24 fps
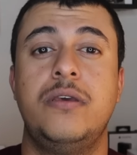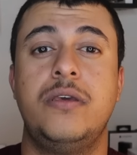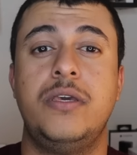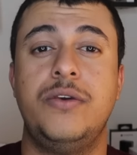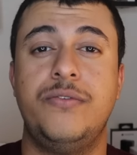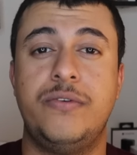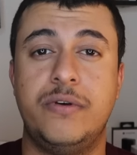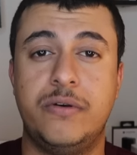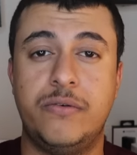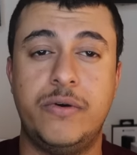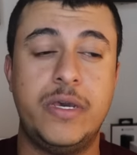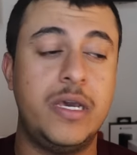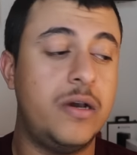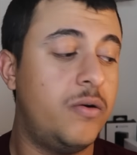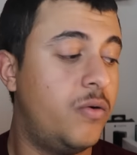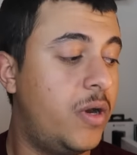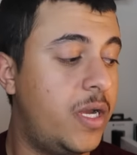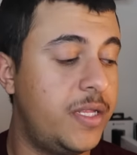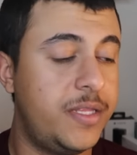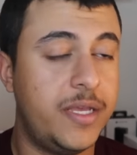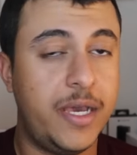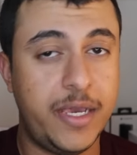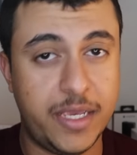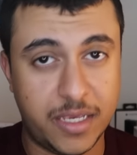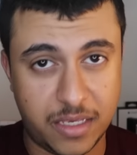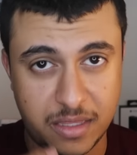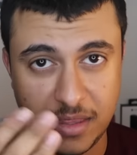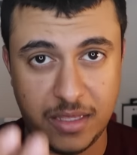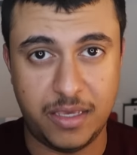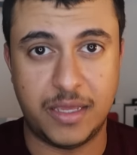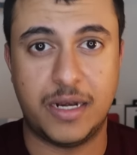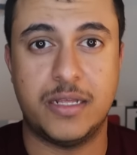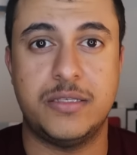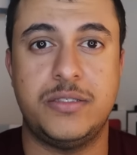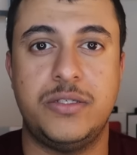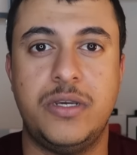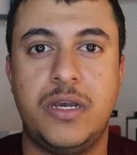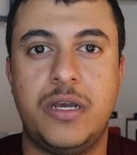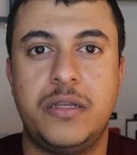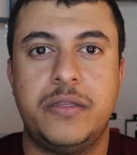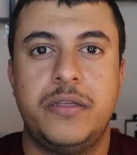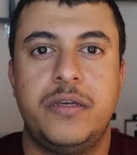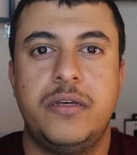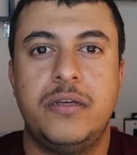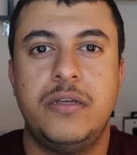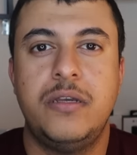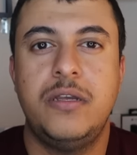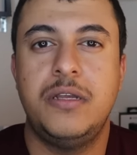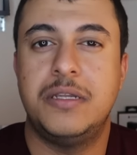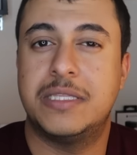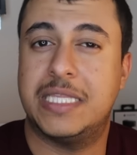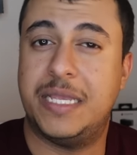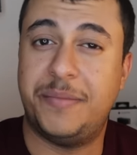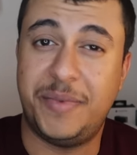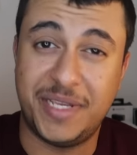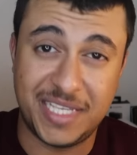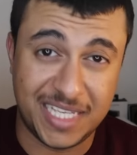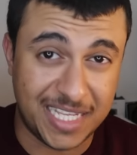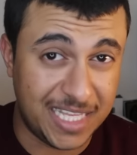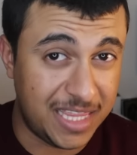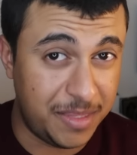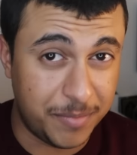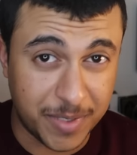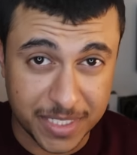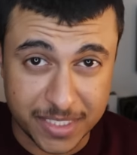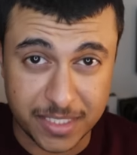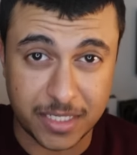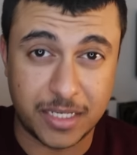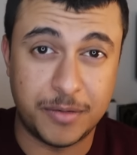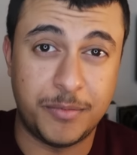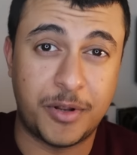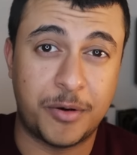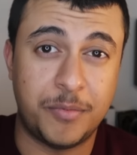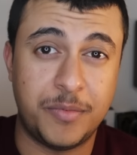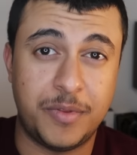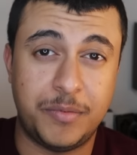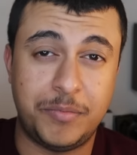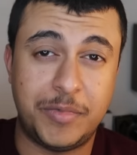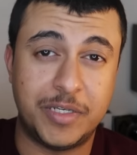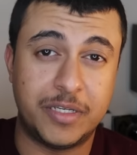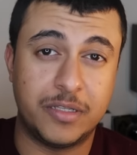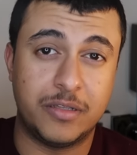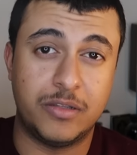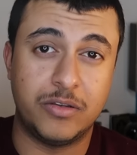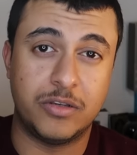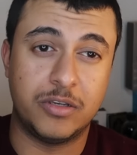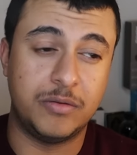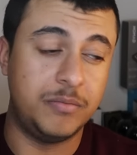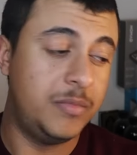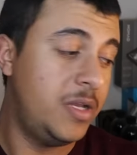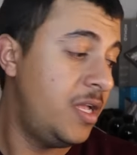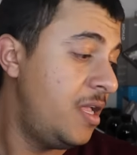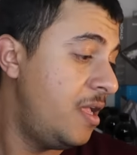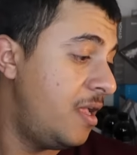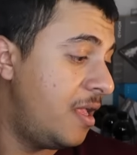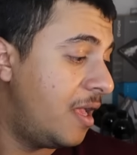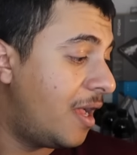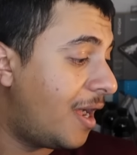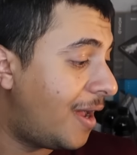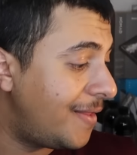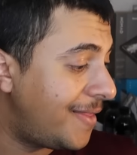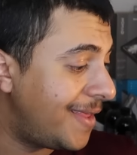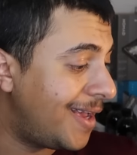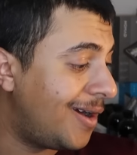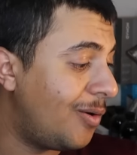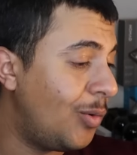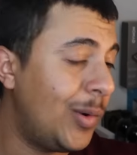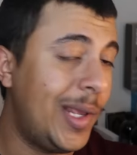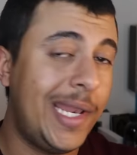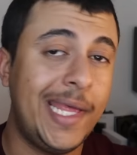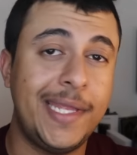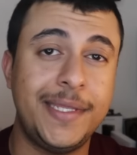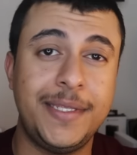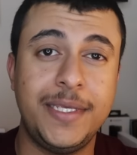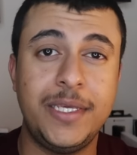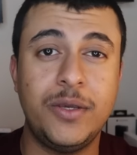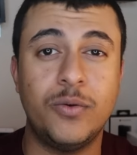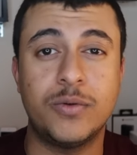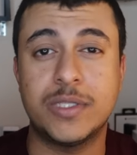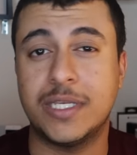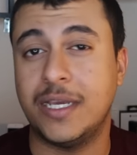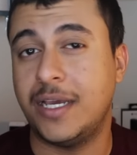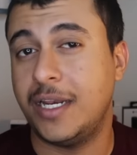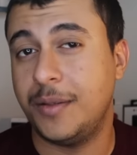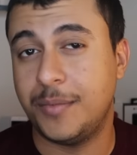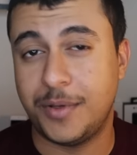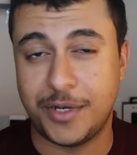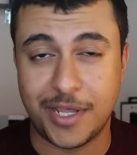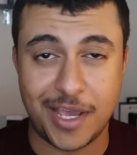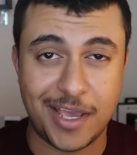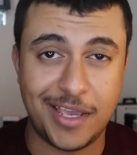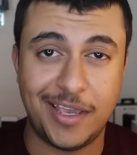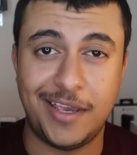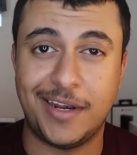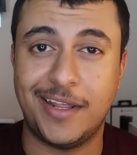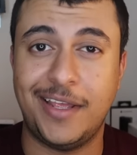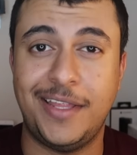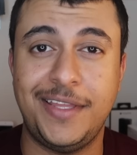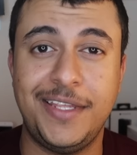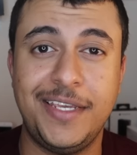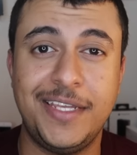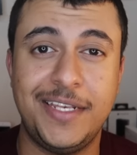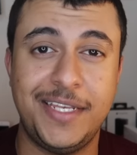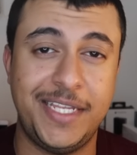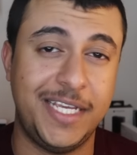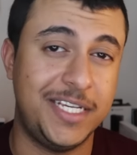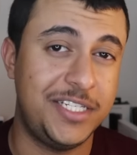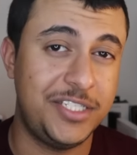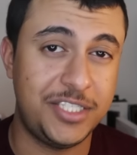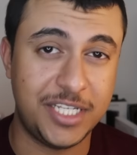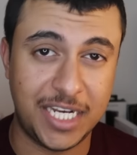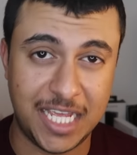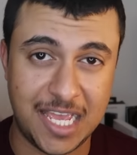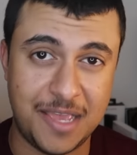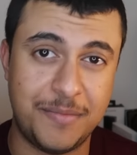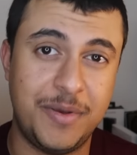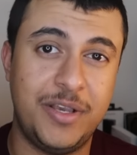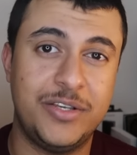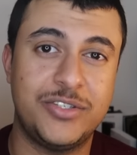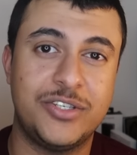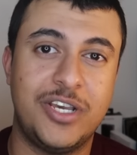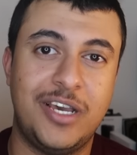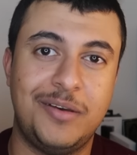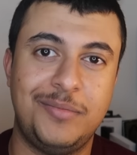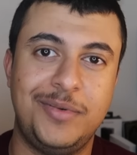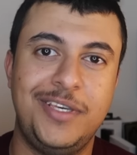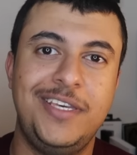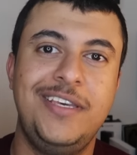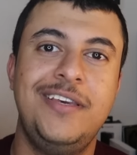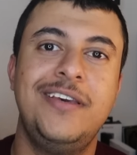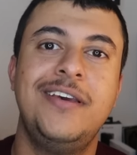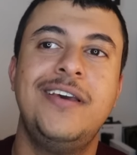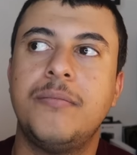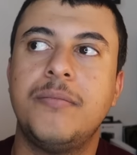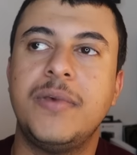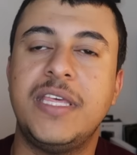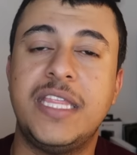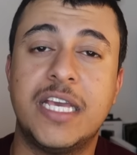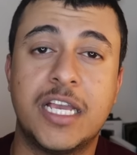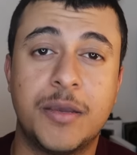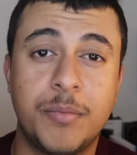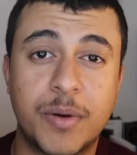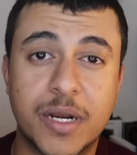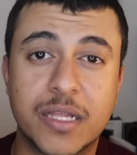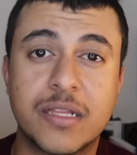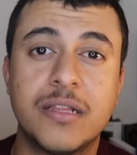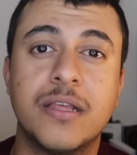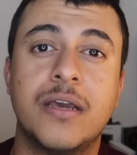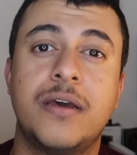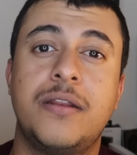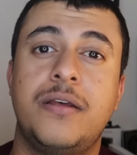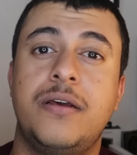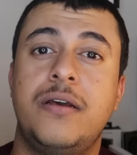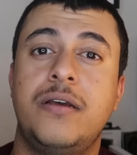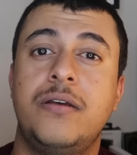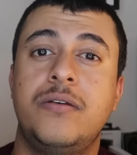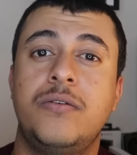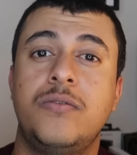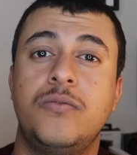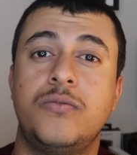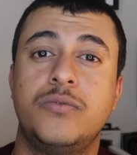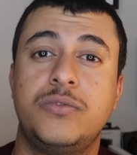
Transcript: جيف اوي او هدايا كثيره زياده طبعا قد ما تكبر مثل ما قلت لكم هذه اول هديه وتقريبا اخر هديه اني اشتريها بحسابي اذا كبرت القناه